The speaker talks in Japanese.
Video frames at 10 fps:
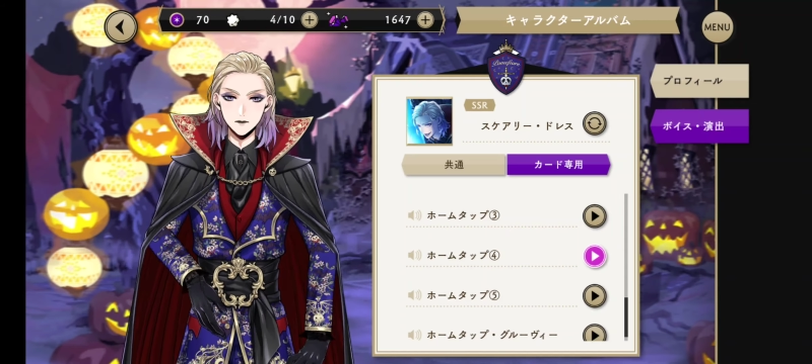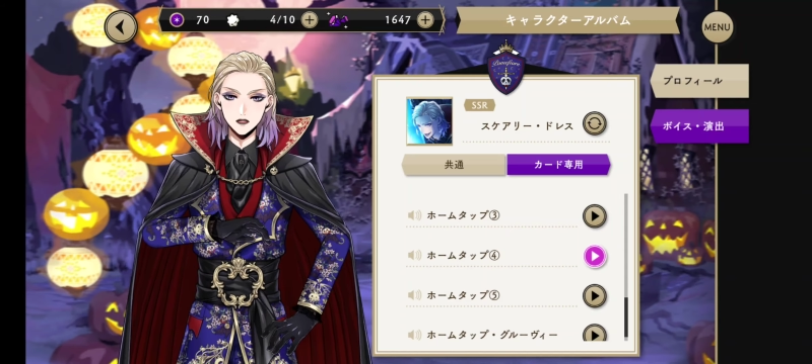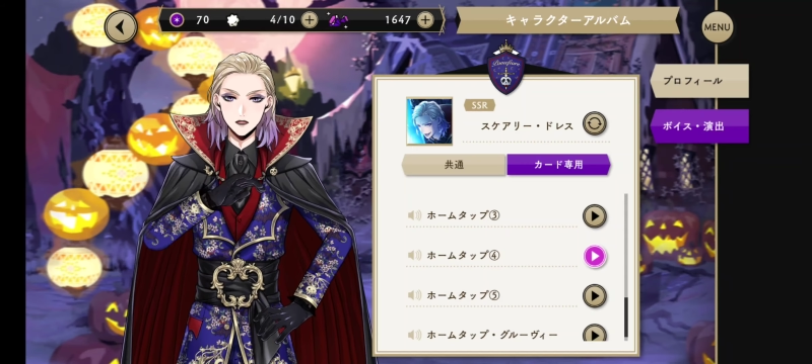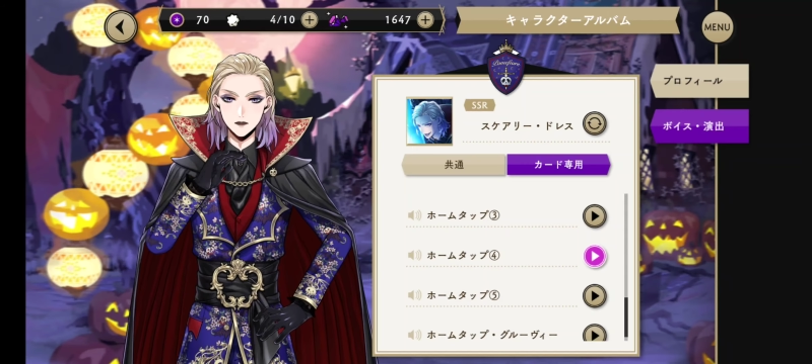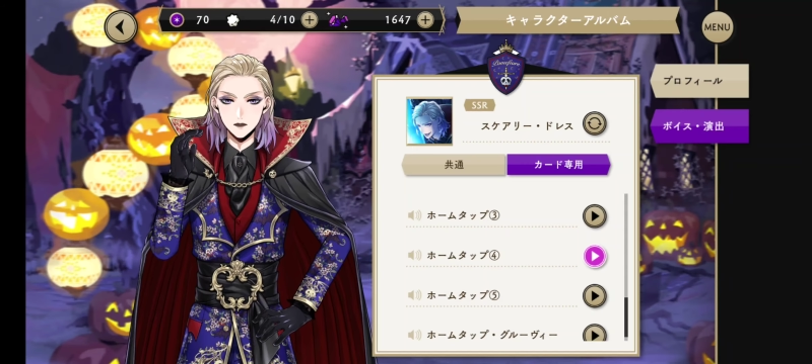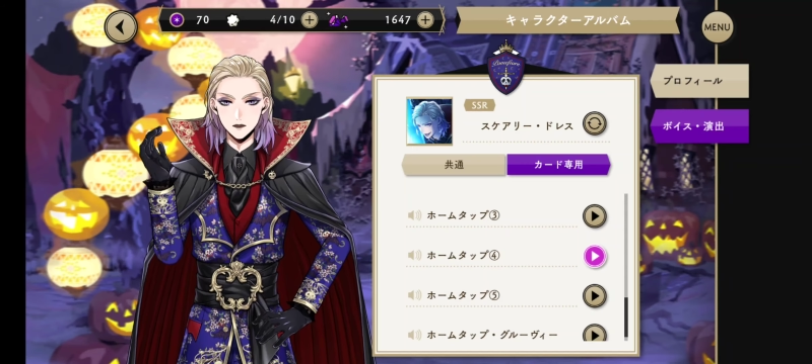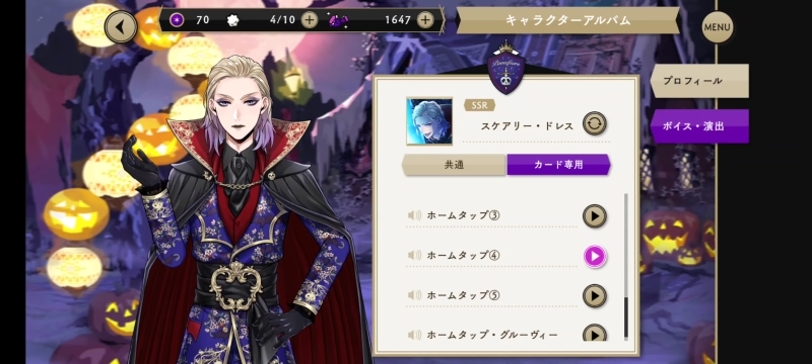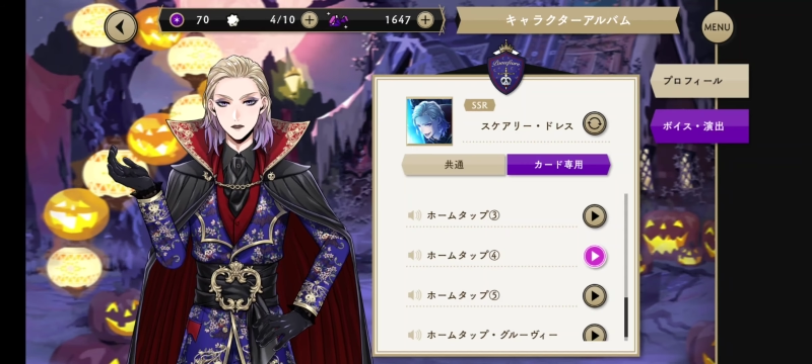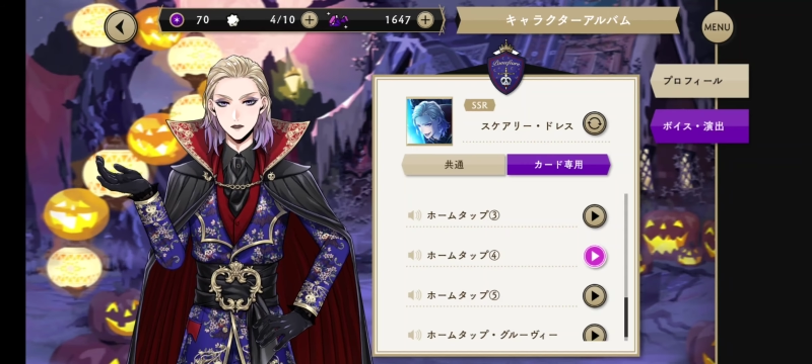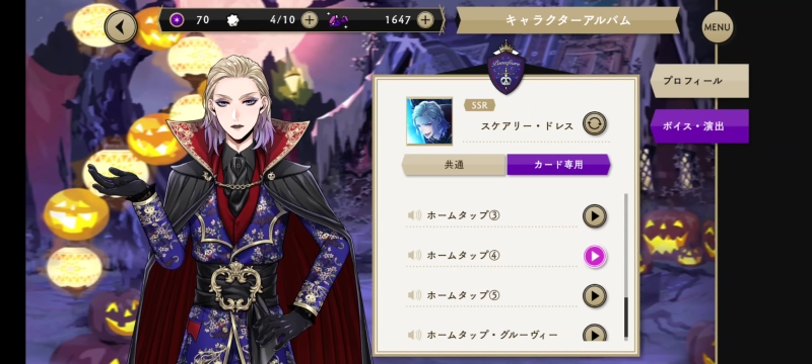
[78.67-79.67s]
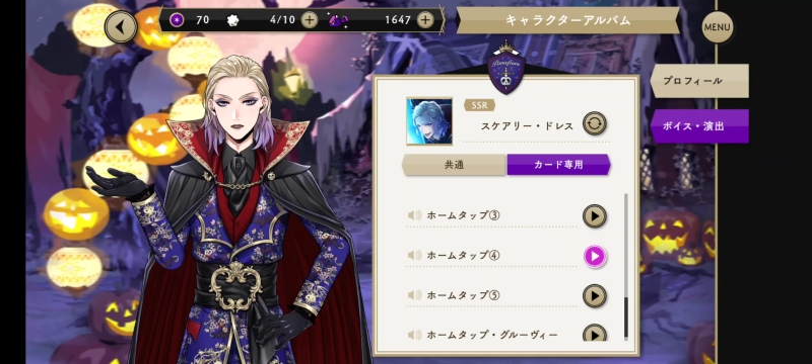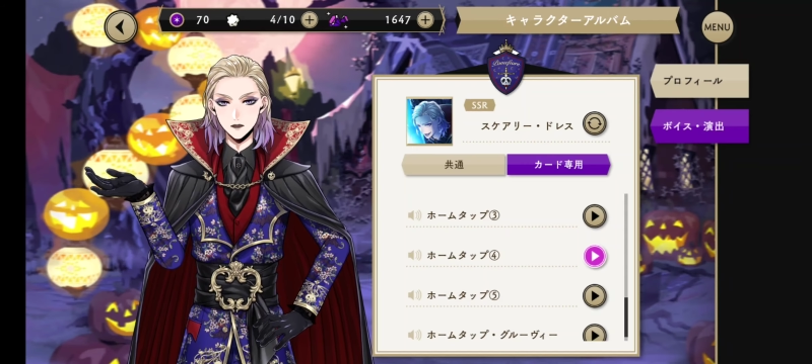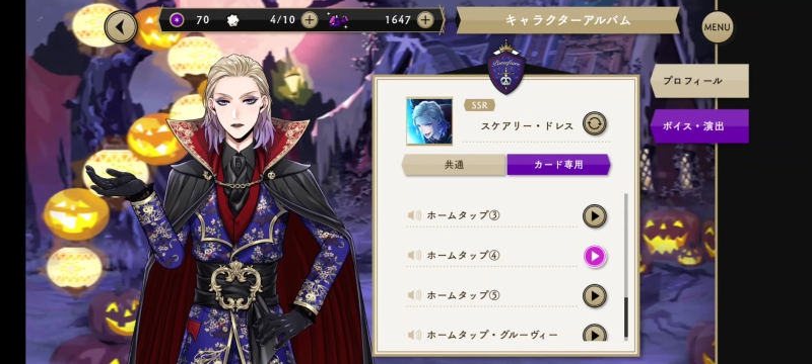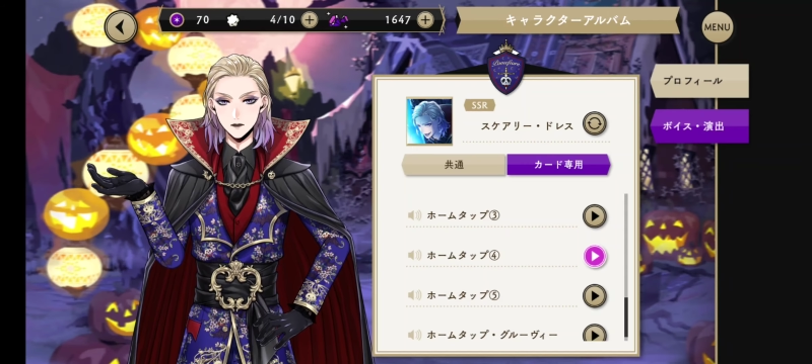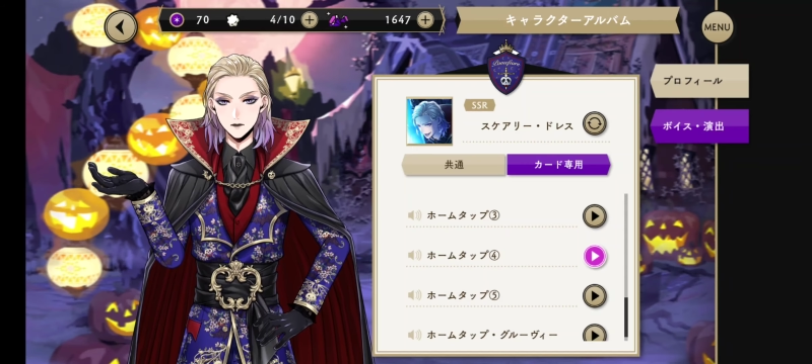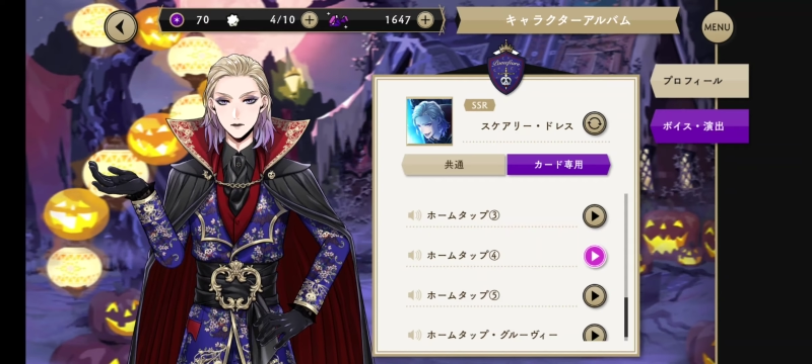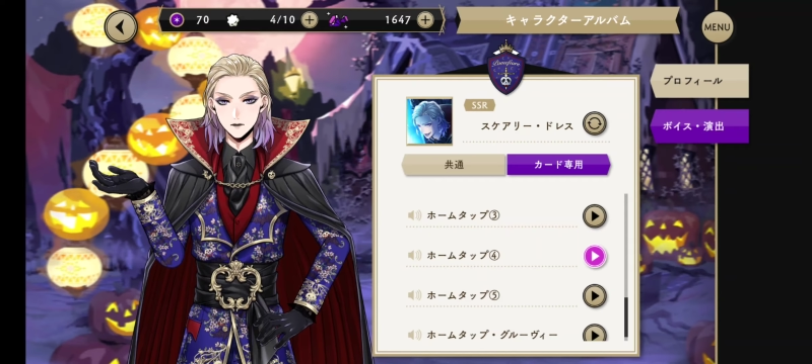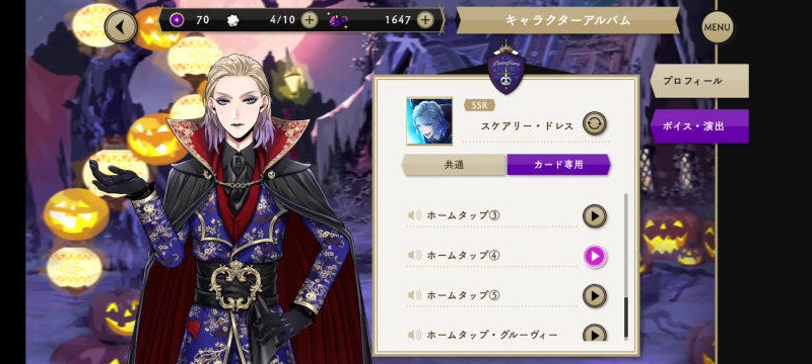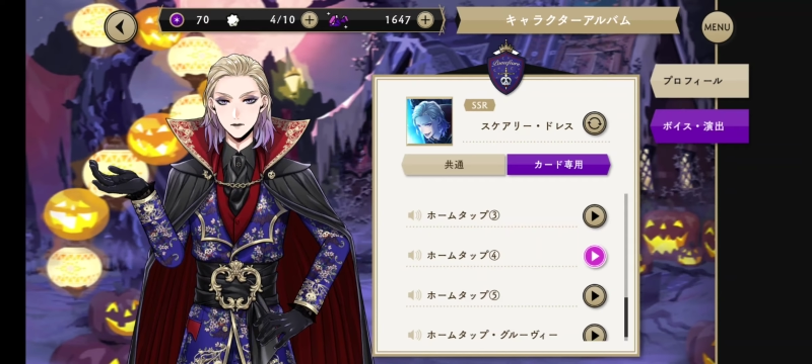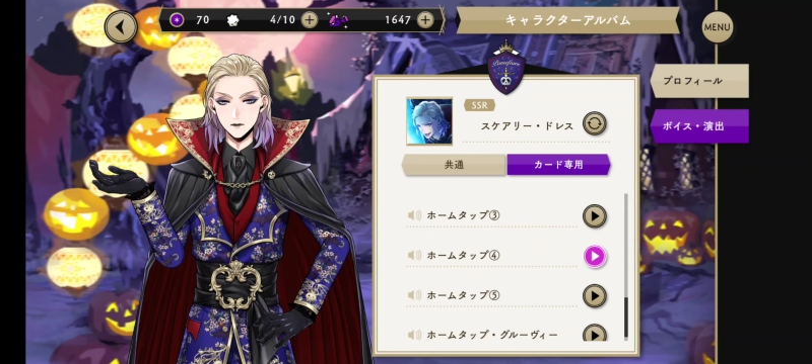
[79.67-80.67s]
私の父は俳優で
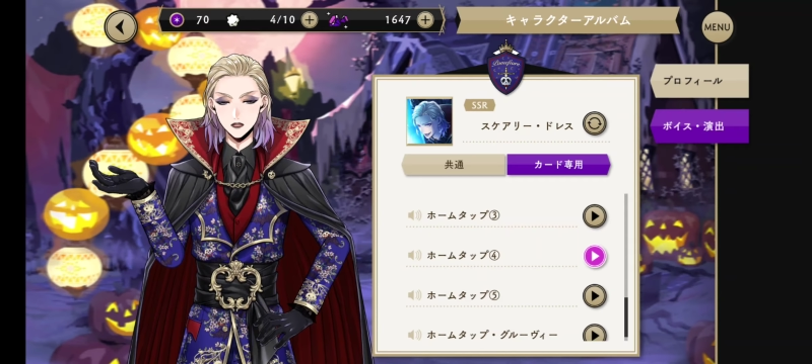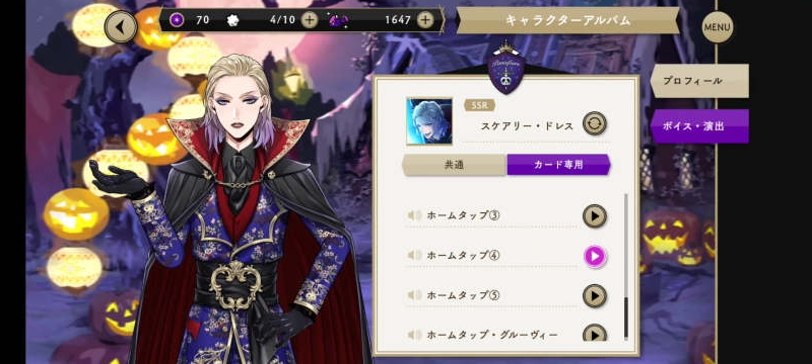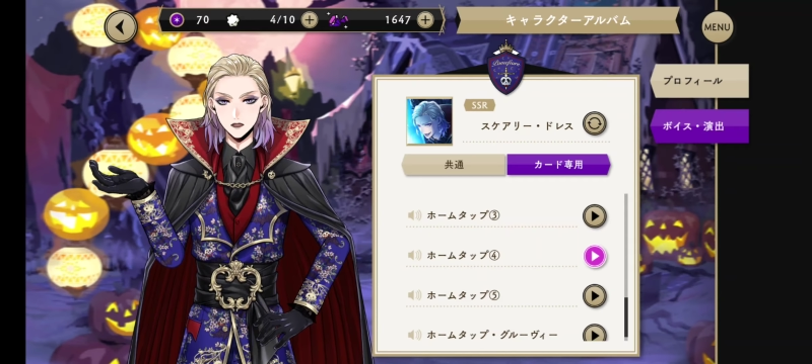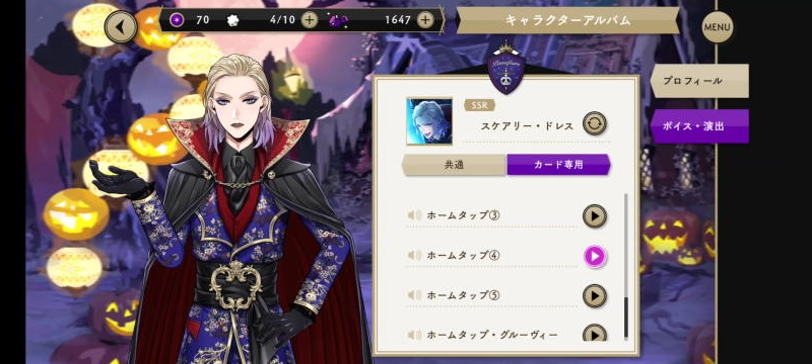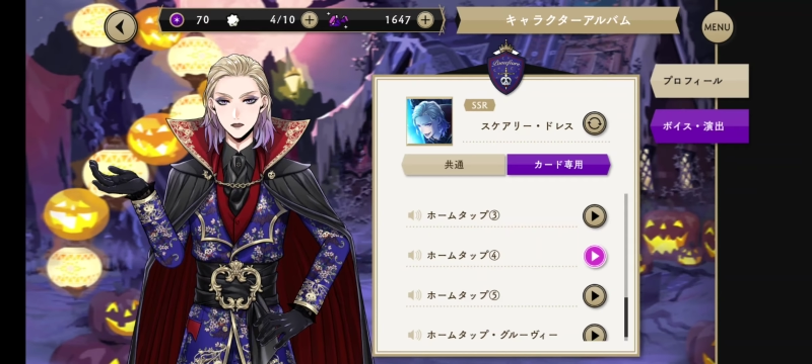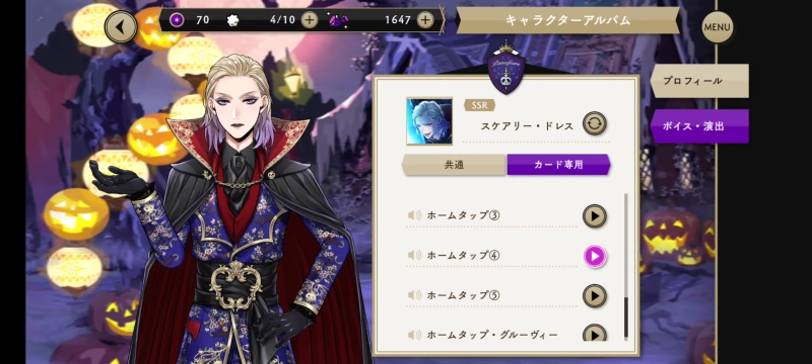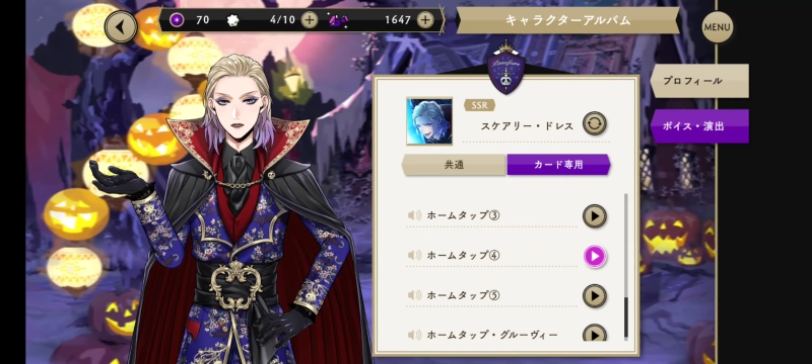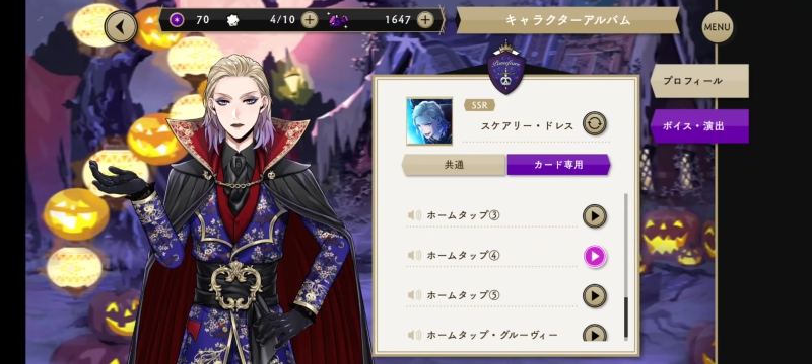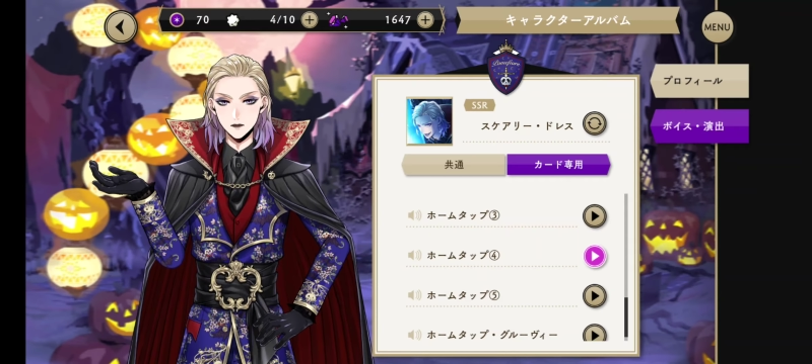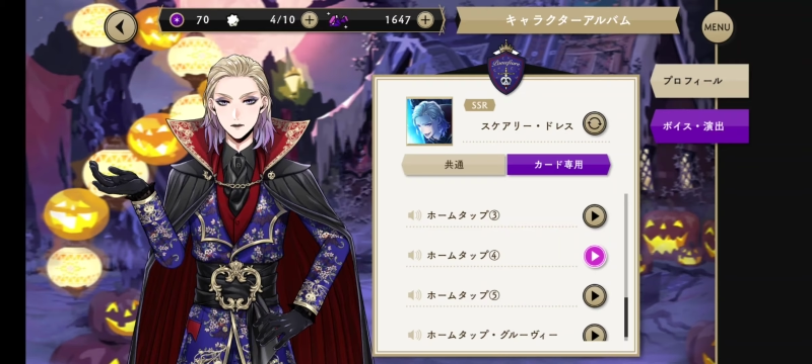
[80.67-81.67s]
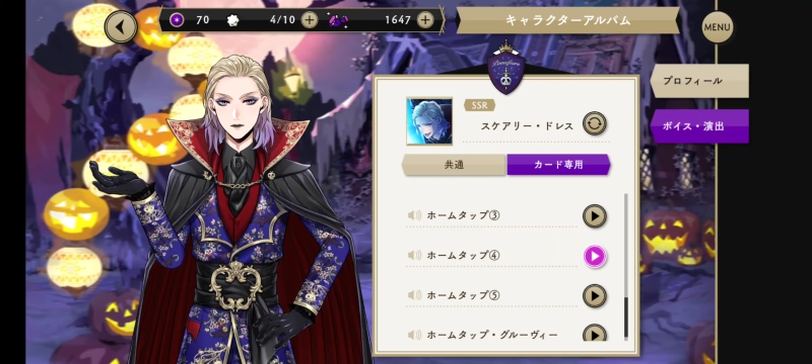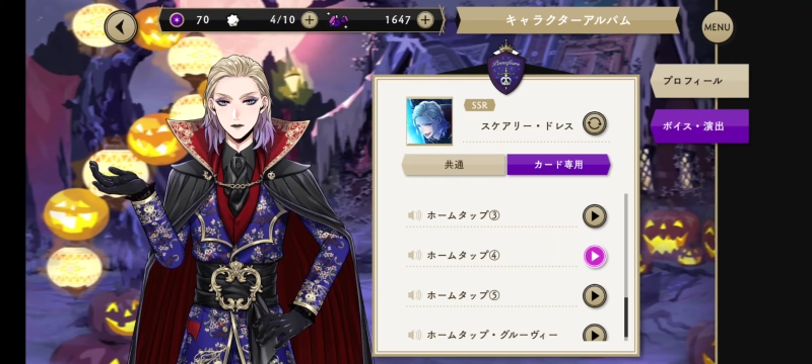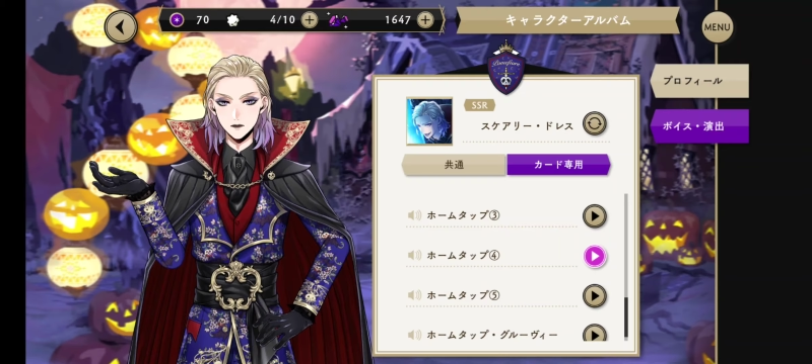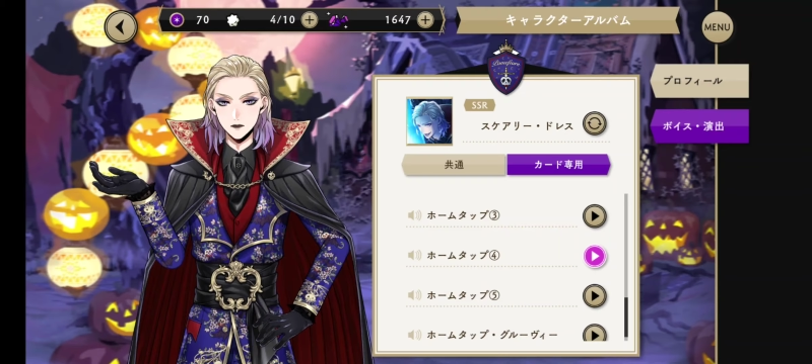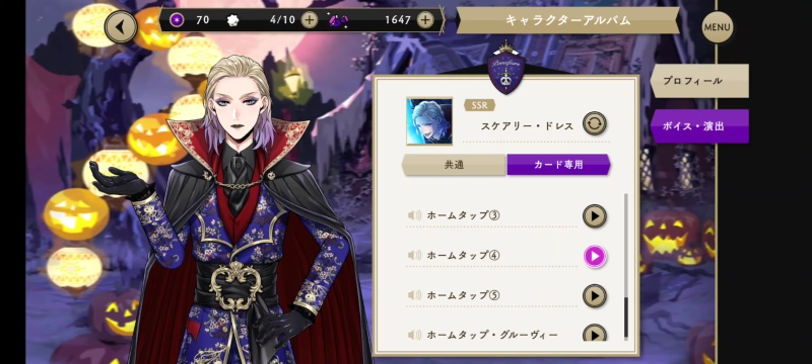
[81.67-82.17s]
ハロウィーンは毎年特殊